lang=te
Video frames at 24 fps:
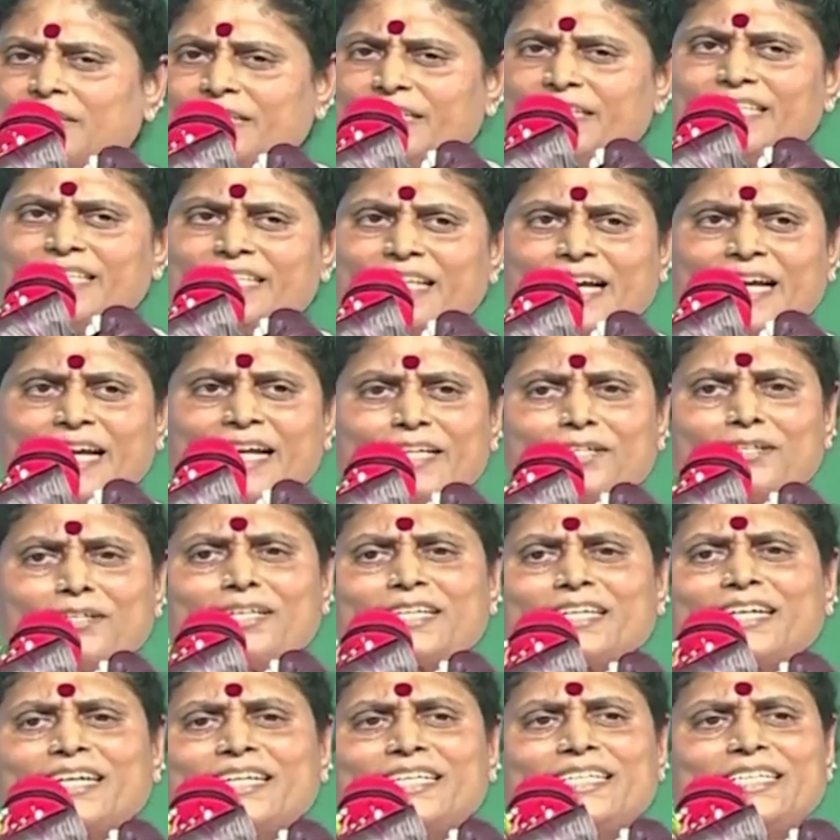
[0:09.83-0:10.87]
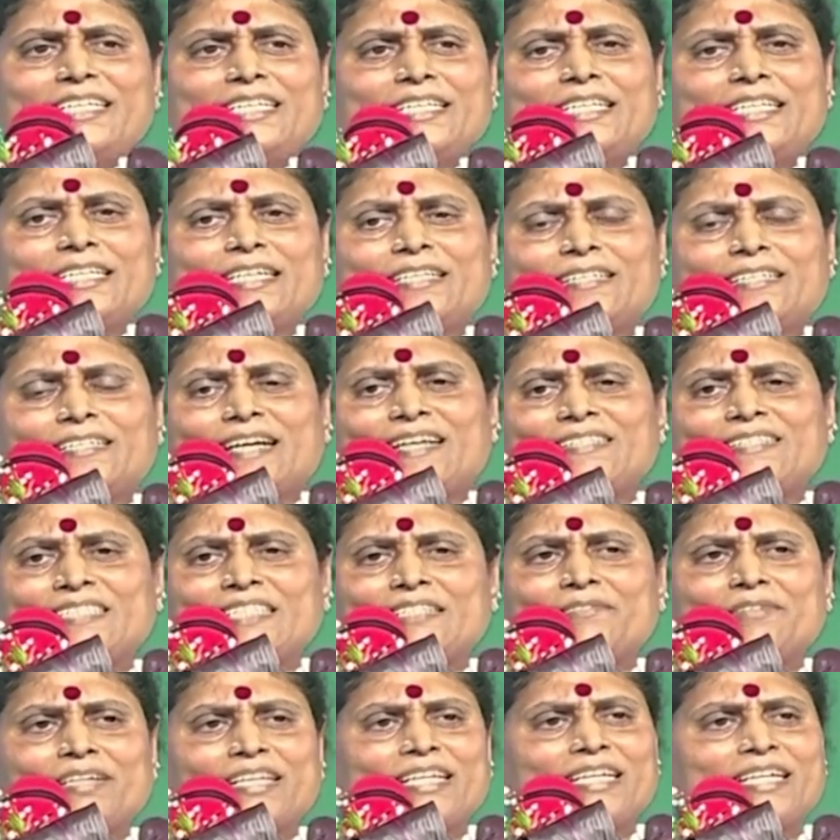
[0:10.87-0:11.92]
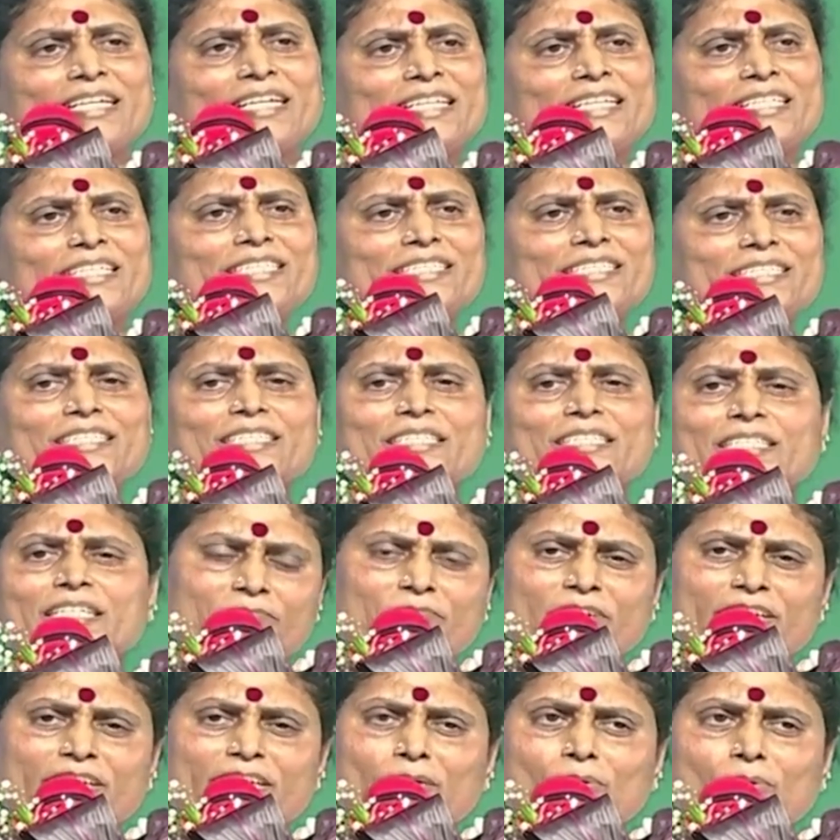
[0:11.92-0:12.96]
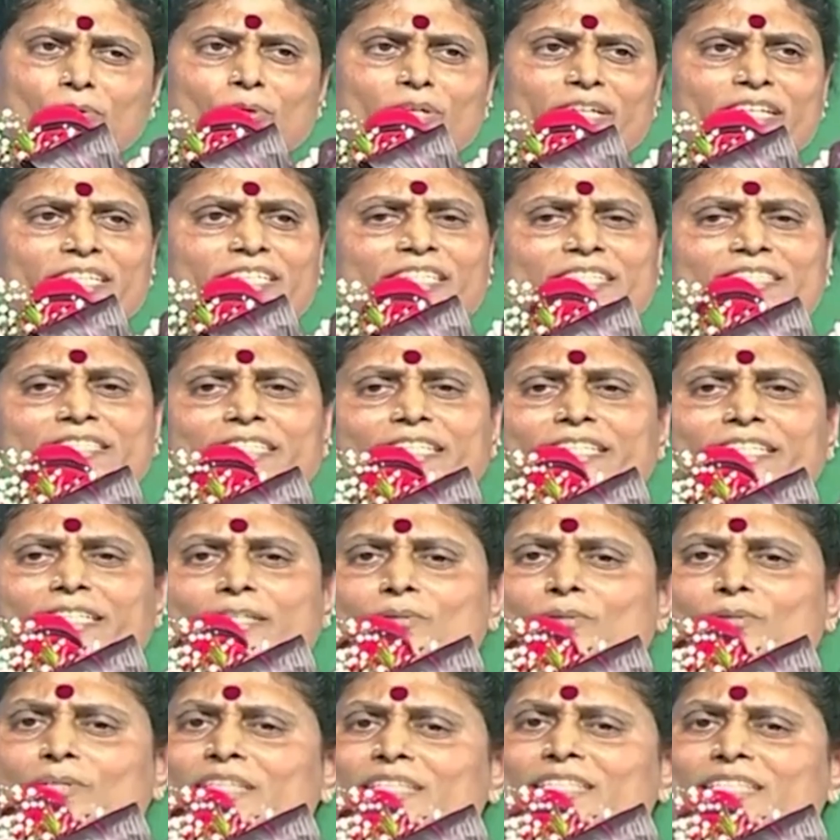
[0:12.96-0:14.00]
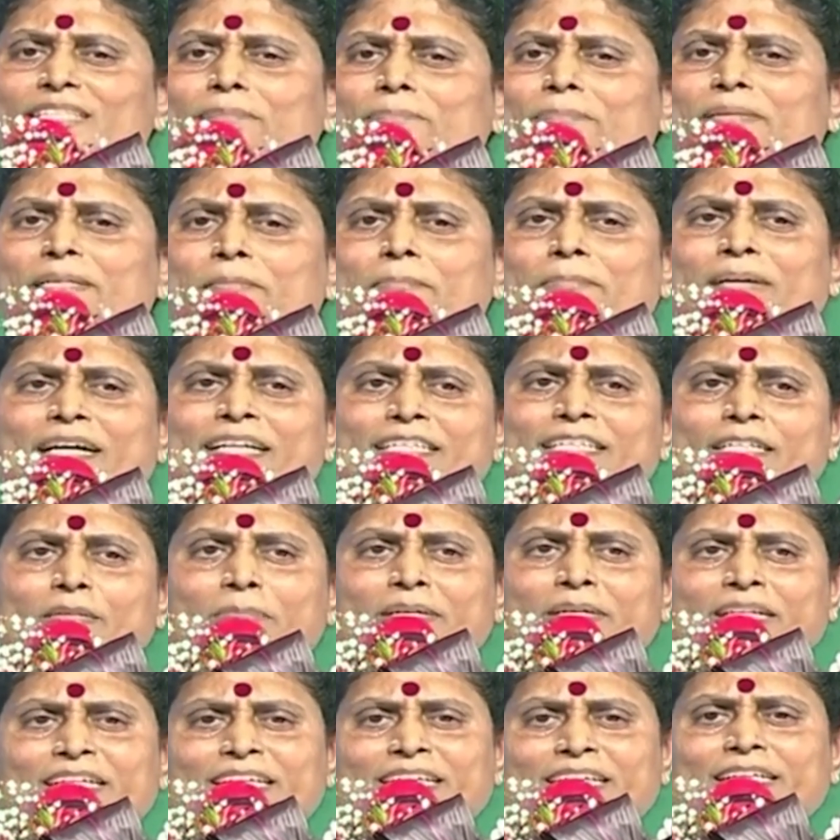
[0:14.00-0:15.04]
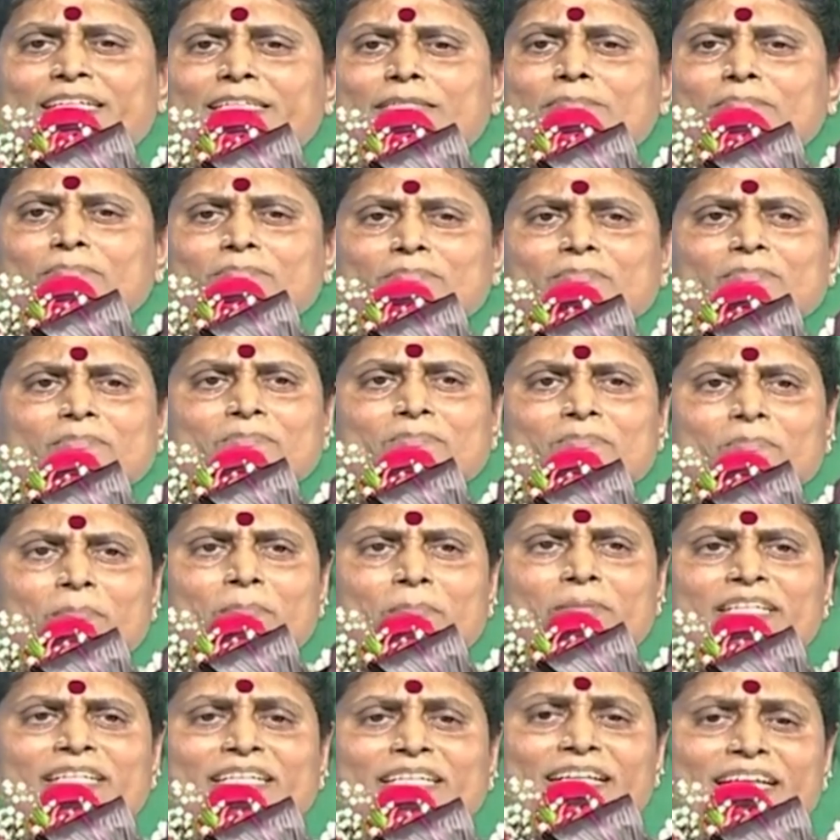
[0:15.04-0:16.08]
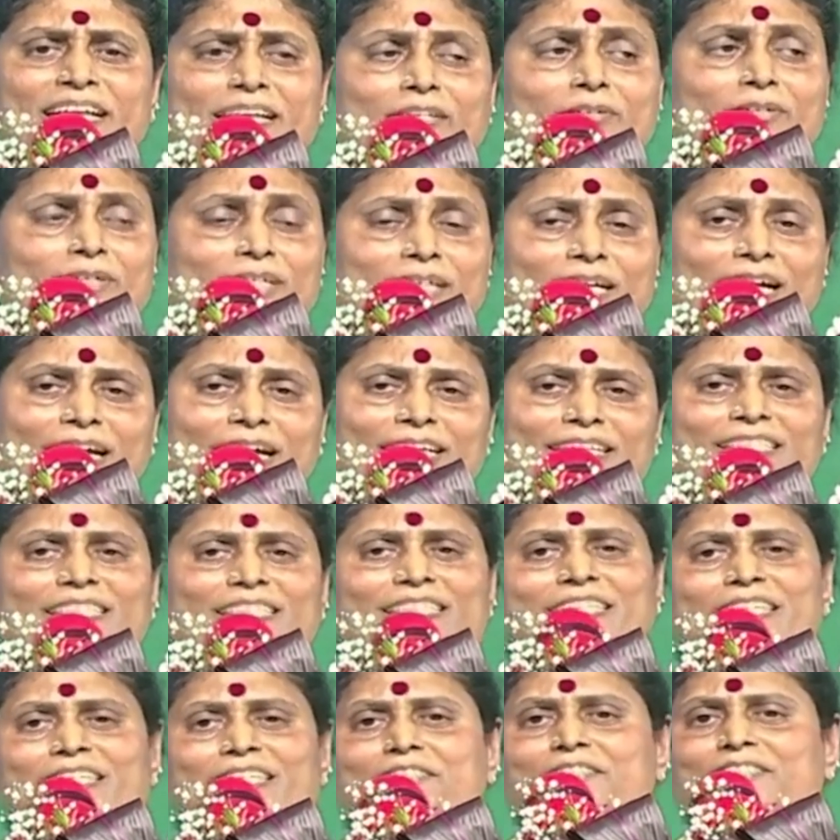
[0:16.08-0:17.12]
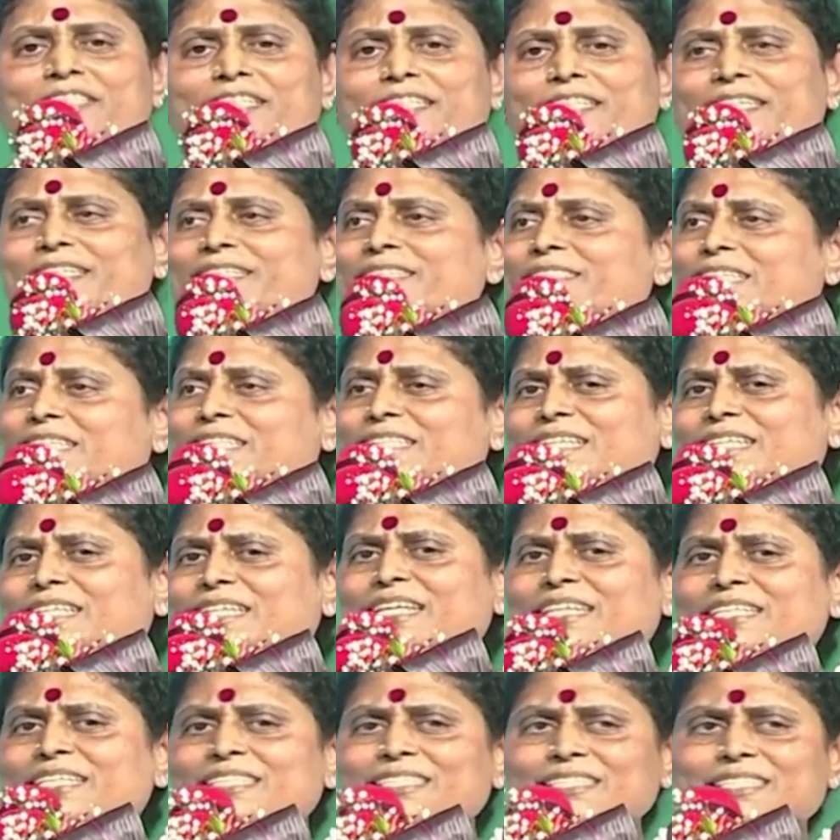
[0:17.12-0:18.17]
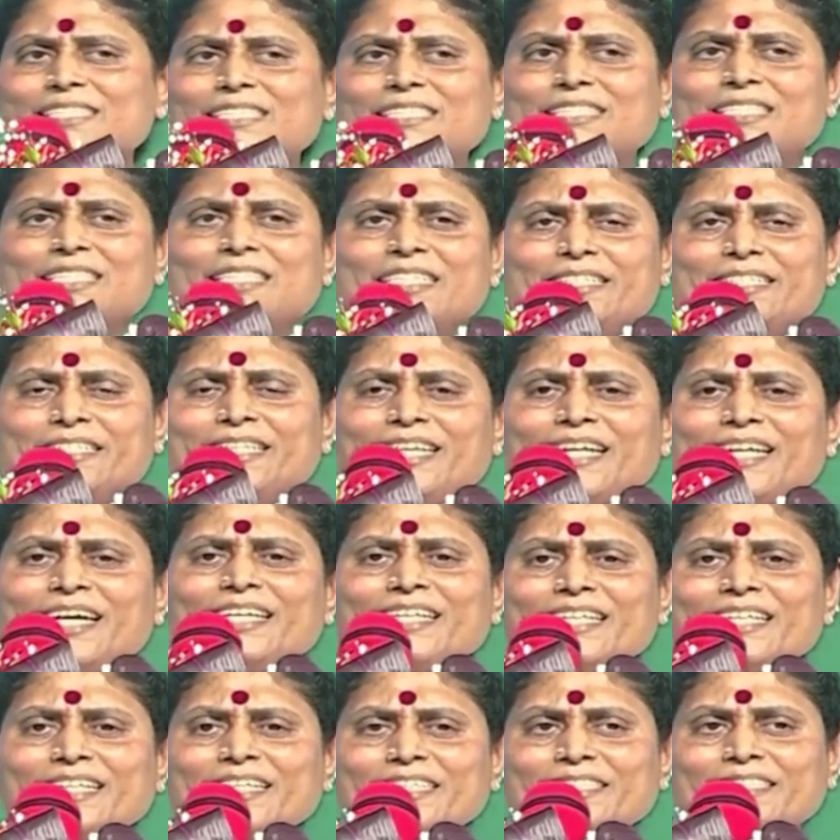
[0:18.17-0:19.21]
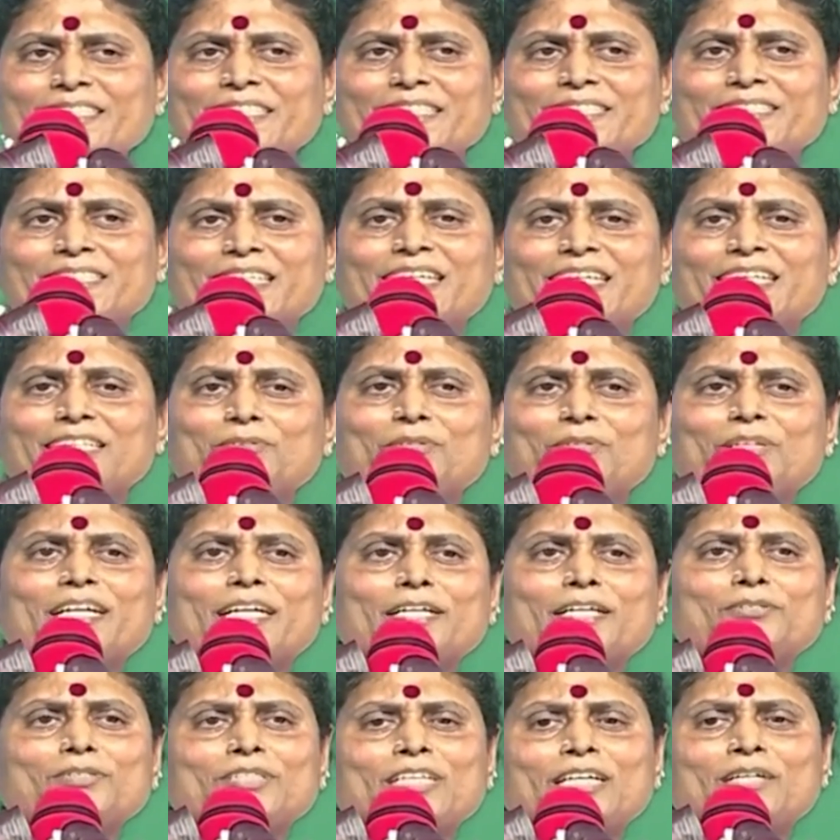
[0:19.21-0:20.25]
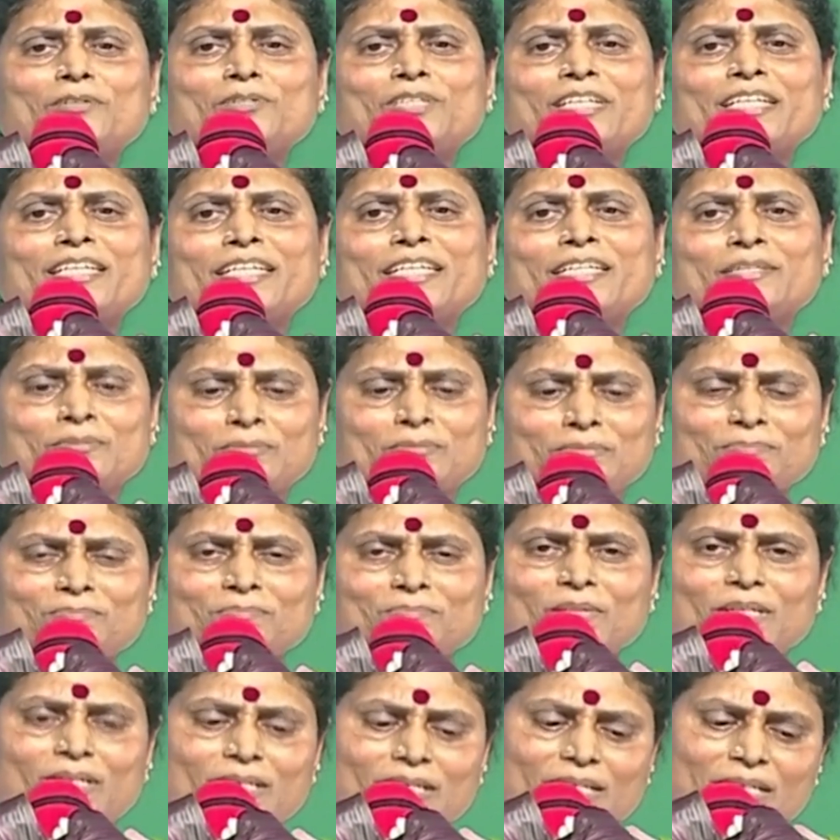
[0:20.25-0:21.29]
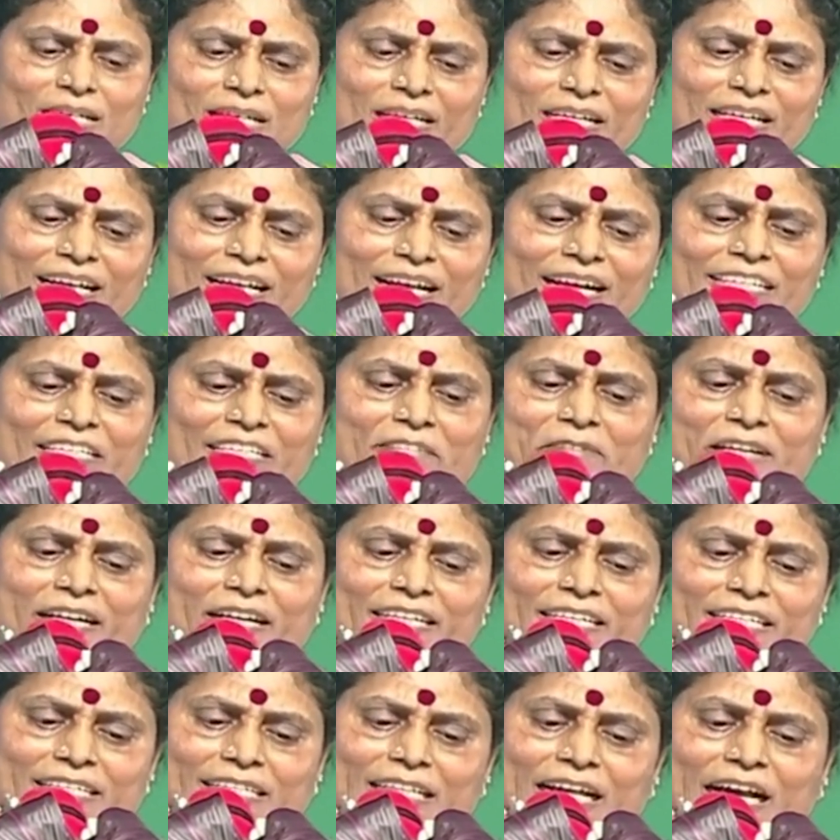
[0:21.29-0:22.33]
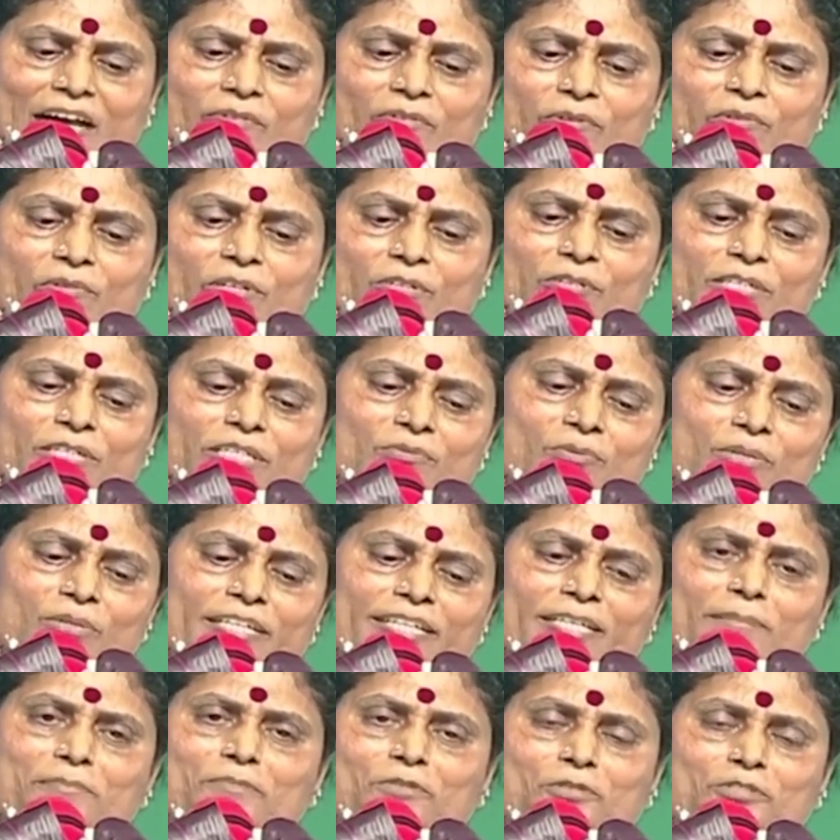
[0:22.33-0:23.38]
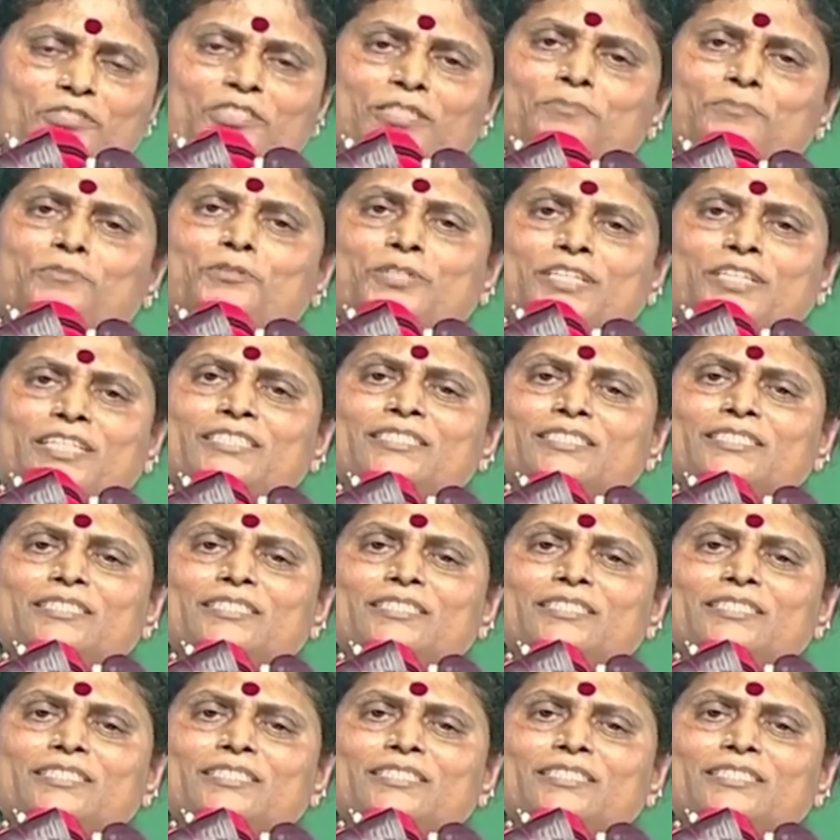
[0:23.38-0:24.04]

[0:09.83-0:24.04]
ఈ నాయకులకు కానీ ఈ రాసే వాళ్ళకు కానీ వినకూడని చేయకూడని మరి మాటలు మాట్లాడడం మరి నేను రాయని నేను చెయ్యని సంతకాన్ని ఎలా రిలీజ్ చేస్తారని కూడా అడుగుతా ఉన్నా నేను ఇలాంటి వాటికి తావు ఇవ్వకుండా ఉండడం కోసం కూడా